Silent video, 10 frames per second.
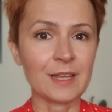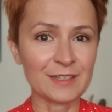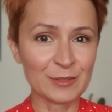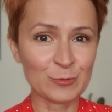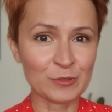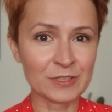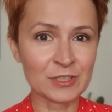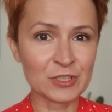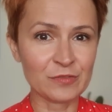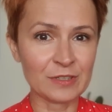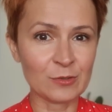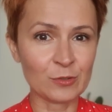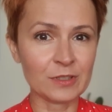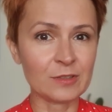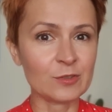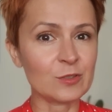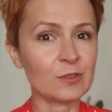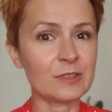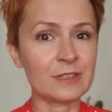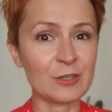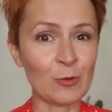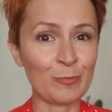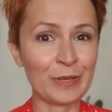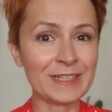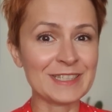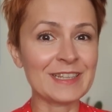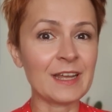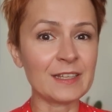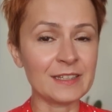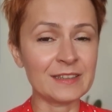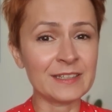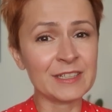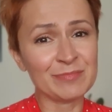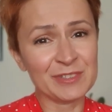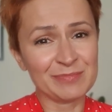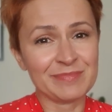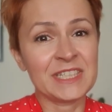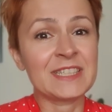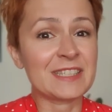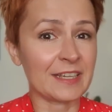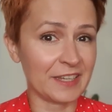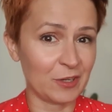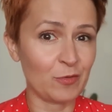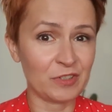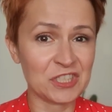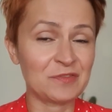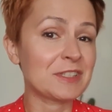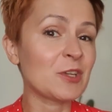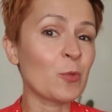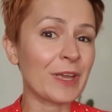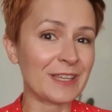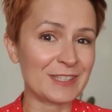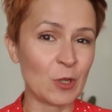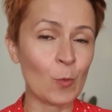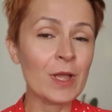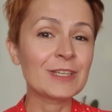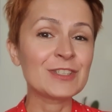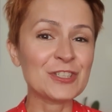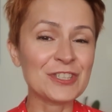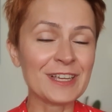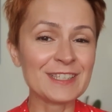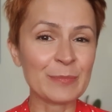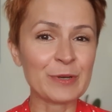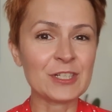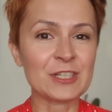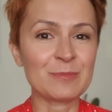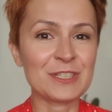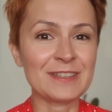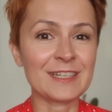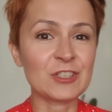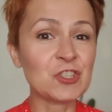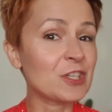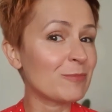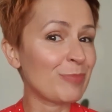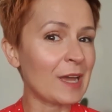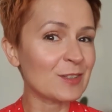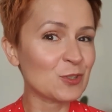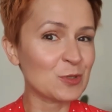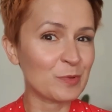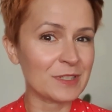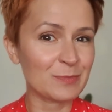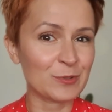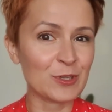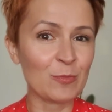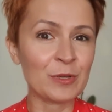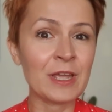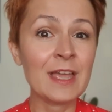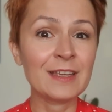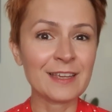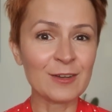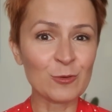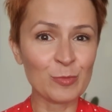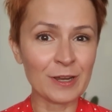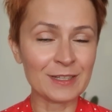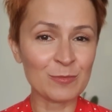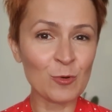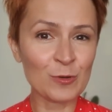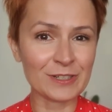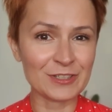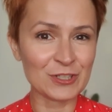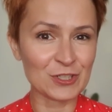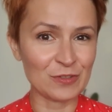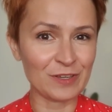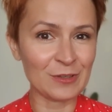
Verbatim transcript: Dla niektórych krzywe nogi to solidny kompleks, dla innych no nic takiego właściwie, są jakie są. Dzisiaj zapraszam Cię na trzy bardzo szybkie sposoby, jak ubraniem ukryć krzywe